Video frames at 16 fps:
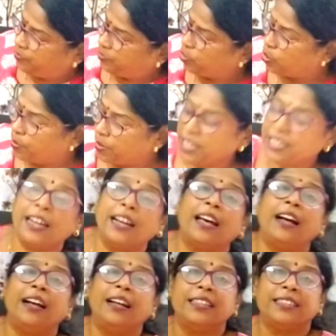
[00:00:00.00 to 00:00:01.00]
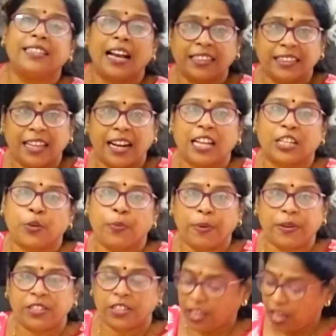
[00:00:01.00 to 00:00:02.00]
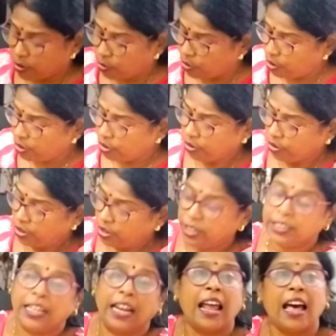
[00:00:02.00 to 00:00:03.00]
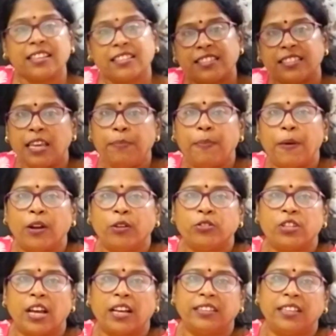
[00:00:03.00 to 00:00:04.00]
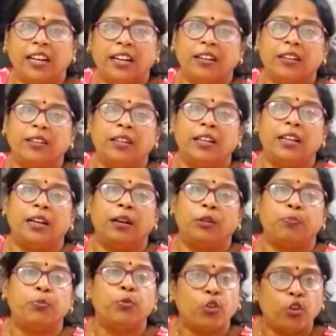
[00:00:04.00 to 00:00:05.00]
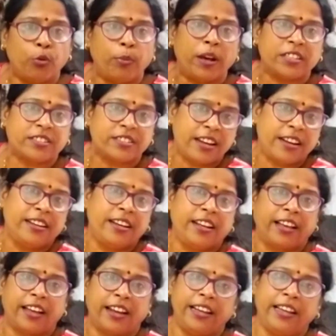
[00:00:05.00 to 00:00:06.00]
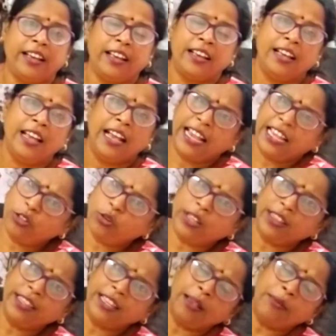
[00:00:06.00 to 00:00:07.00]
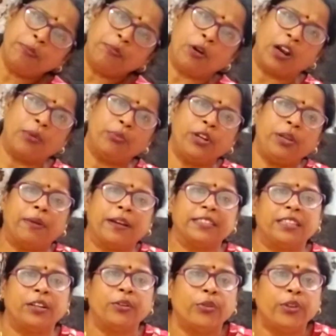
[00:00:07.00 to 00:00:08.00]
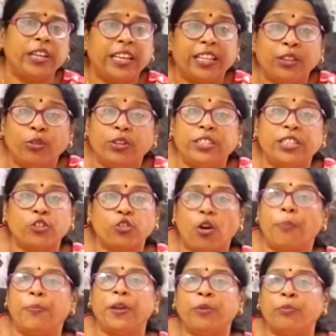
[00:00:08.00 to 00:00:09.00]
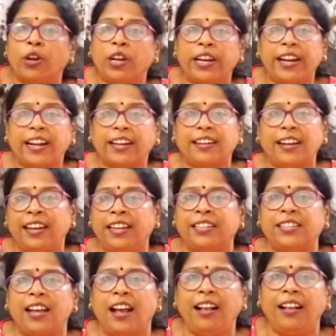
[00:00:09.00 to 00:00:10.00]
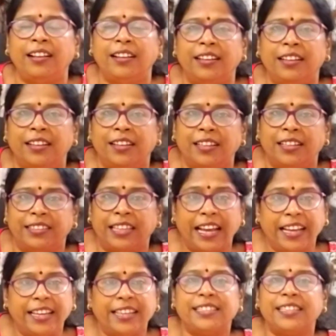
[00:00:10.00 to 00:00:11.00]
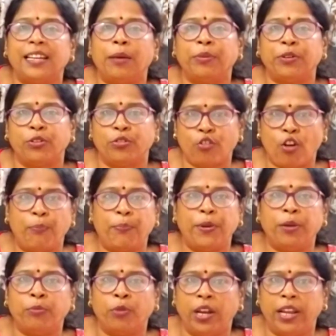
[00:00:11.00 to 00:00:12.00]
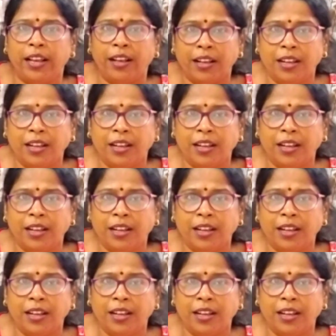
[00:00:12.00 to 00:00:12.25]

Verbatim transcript: তোমরা যারা চাকদার আশেপাশে থাকো তারা আসতেই পারো চাকদার পুরনো বাস স্ট্যান্ডের এখানে এ দোকান থেকে আমি বরাবরই বাজার করি কিন্তু ওই যে শপিং মলের একটা নেশা তাই গেছিলাম একটু শপিং মলে